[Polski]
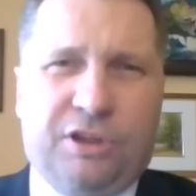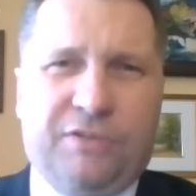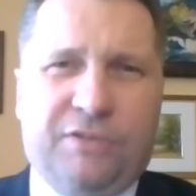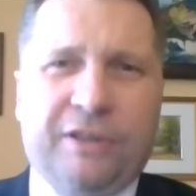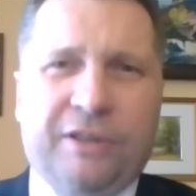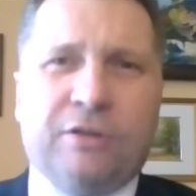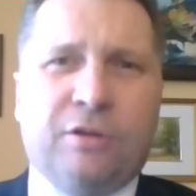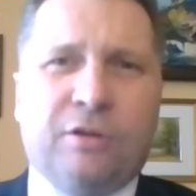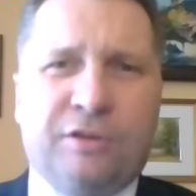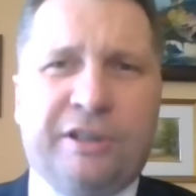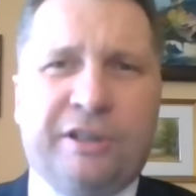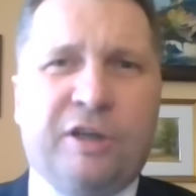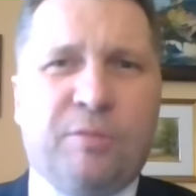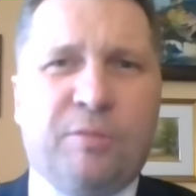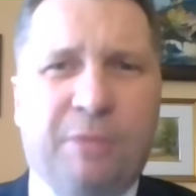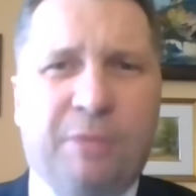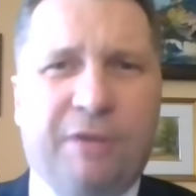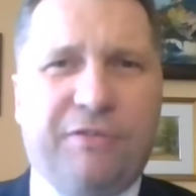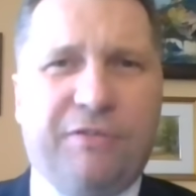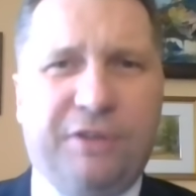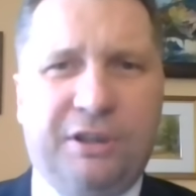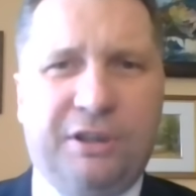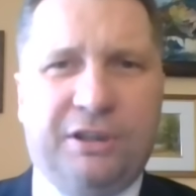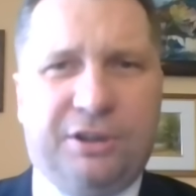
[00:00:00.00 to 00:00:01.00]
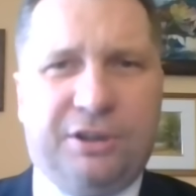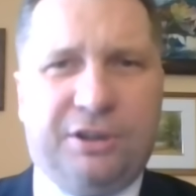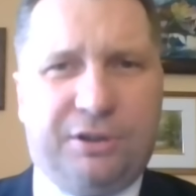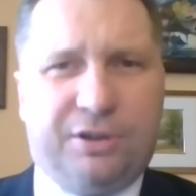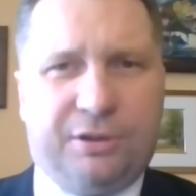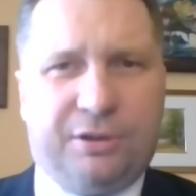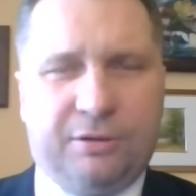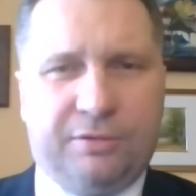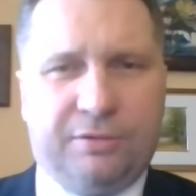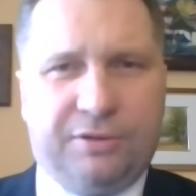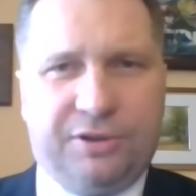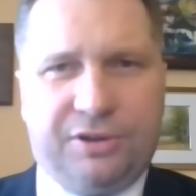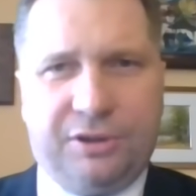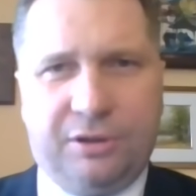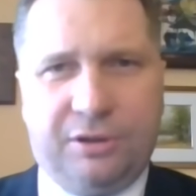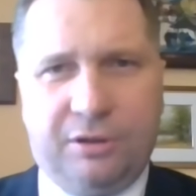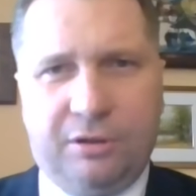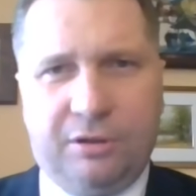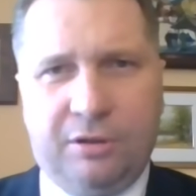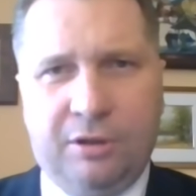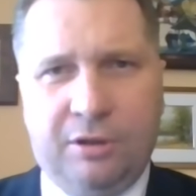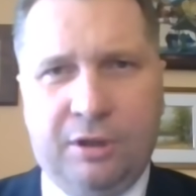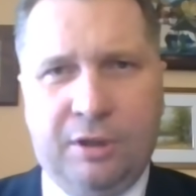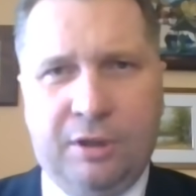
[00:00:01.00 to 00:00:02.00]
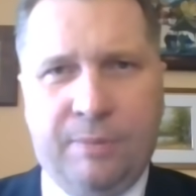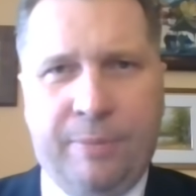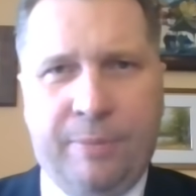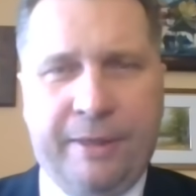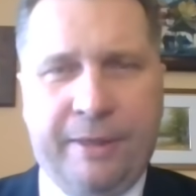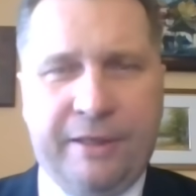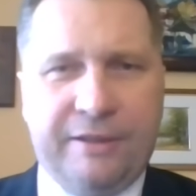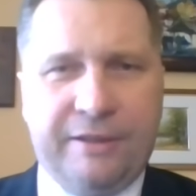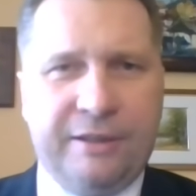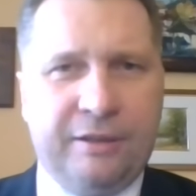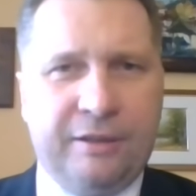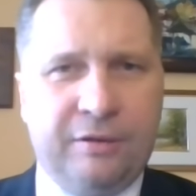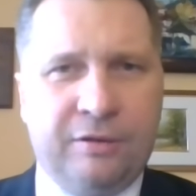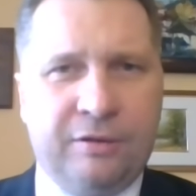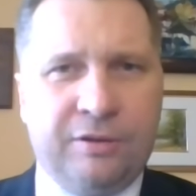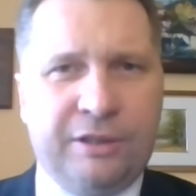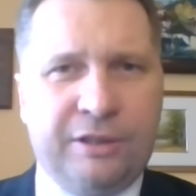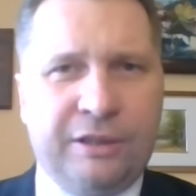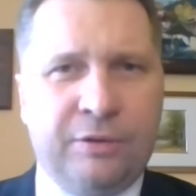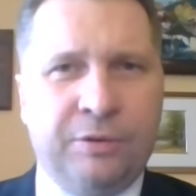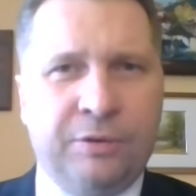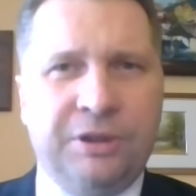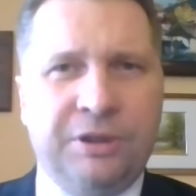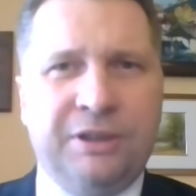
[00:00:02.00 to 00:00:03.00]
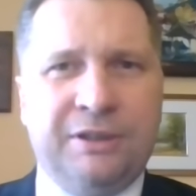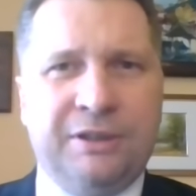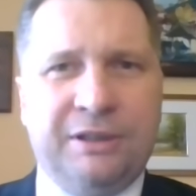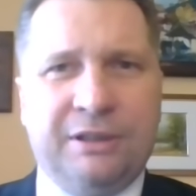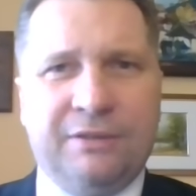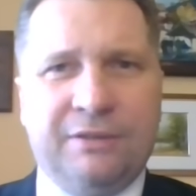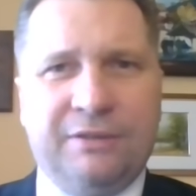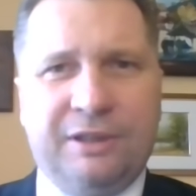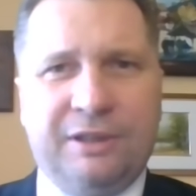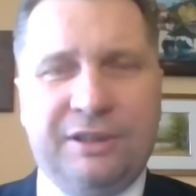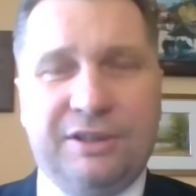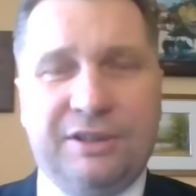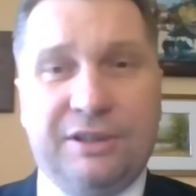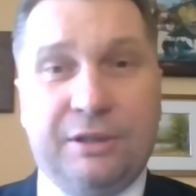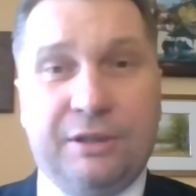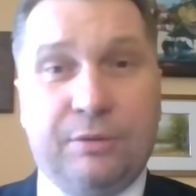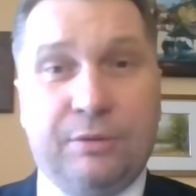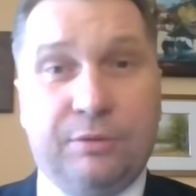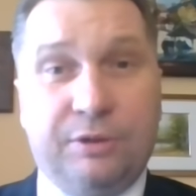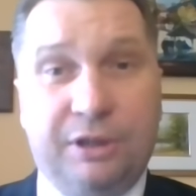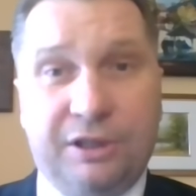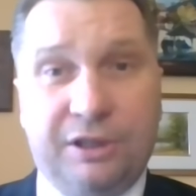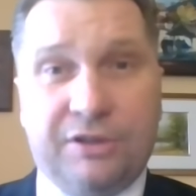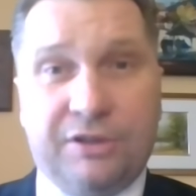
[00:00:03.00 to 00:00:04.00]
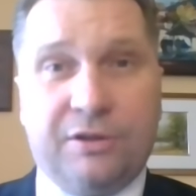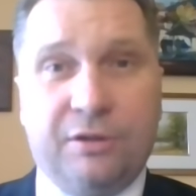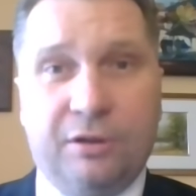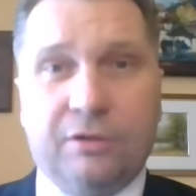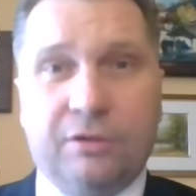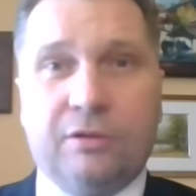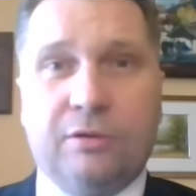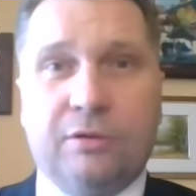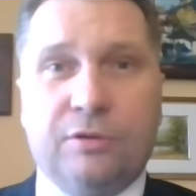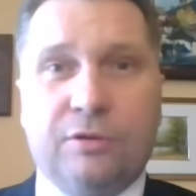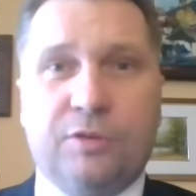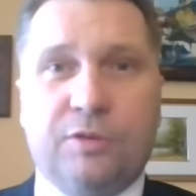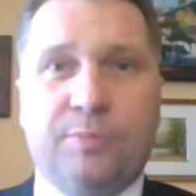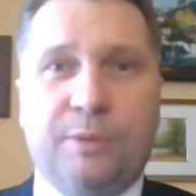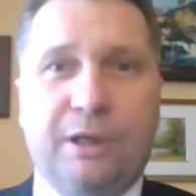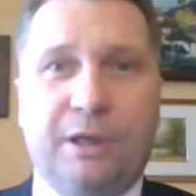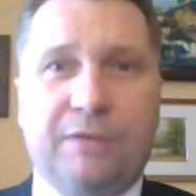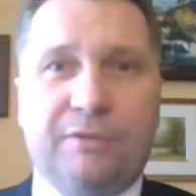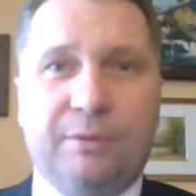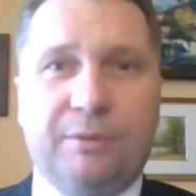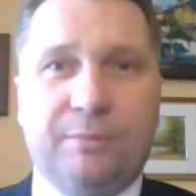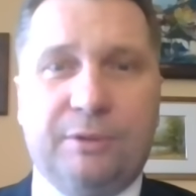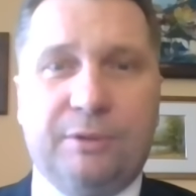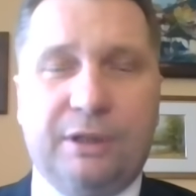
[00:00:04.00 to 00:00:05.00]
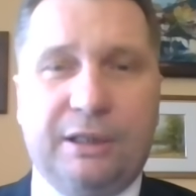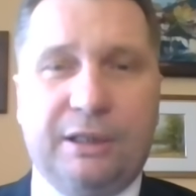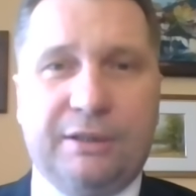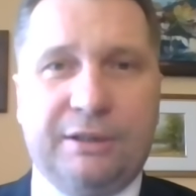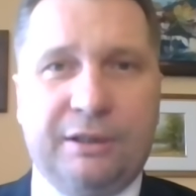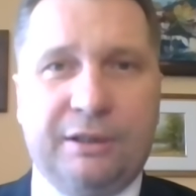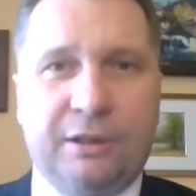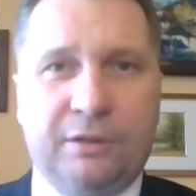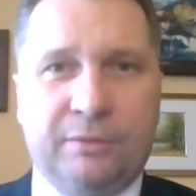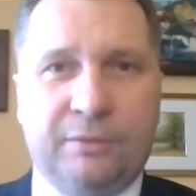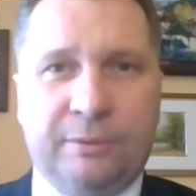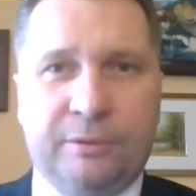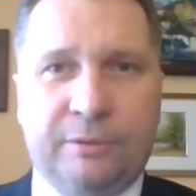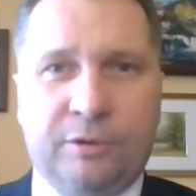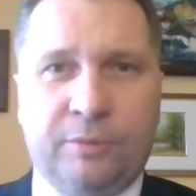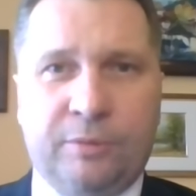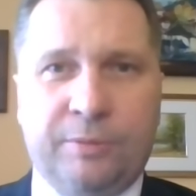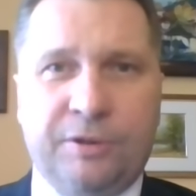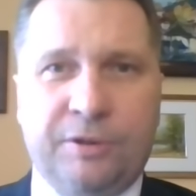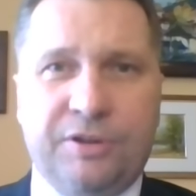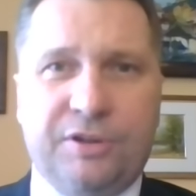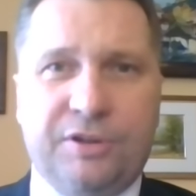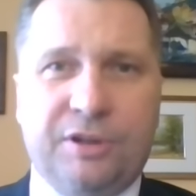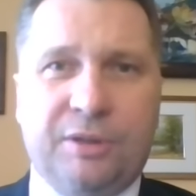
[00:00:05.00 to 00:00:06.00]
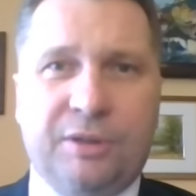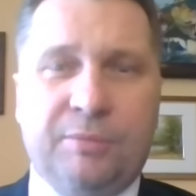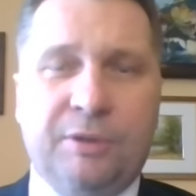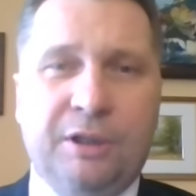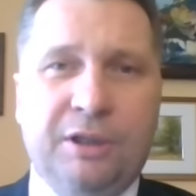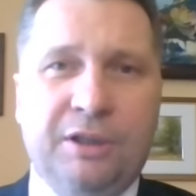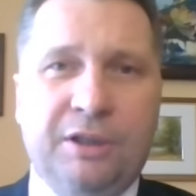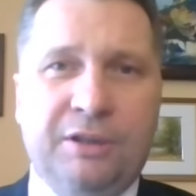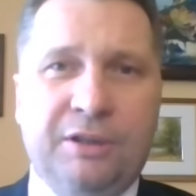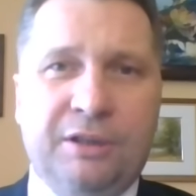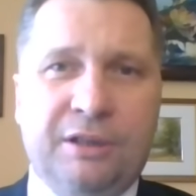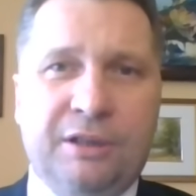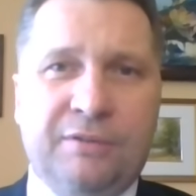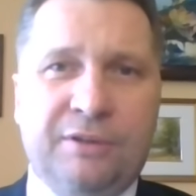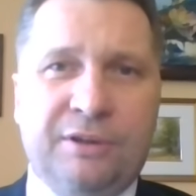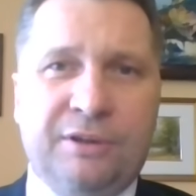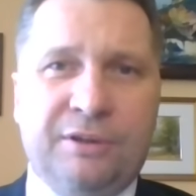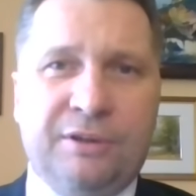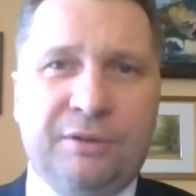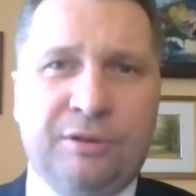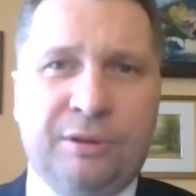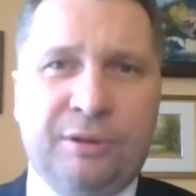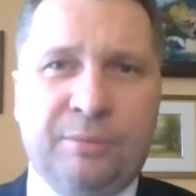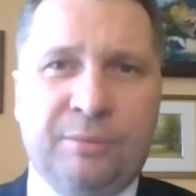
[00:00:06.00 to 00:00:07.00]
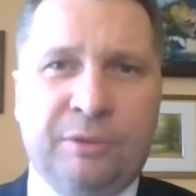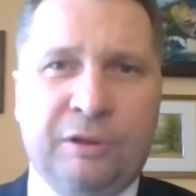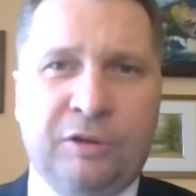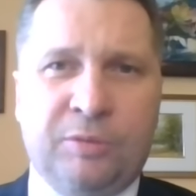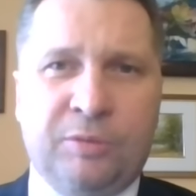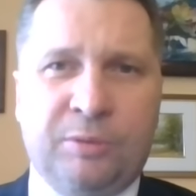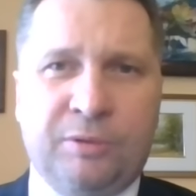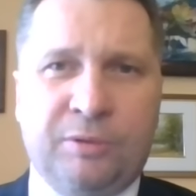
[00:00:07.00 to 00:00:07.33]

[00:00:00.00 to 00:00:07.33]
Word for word: swego rodzaju mafijne środowisko, tego rodzaju interwencję niezgodną z prawem traktatowym europejskim, interwencję Trybunału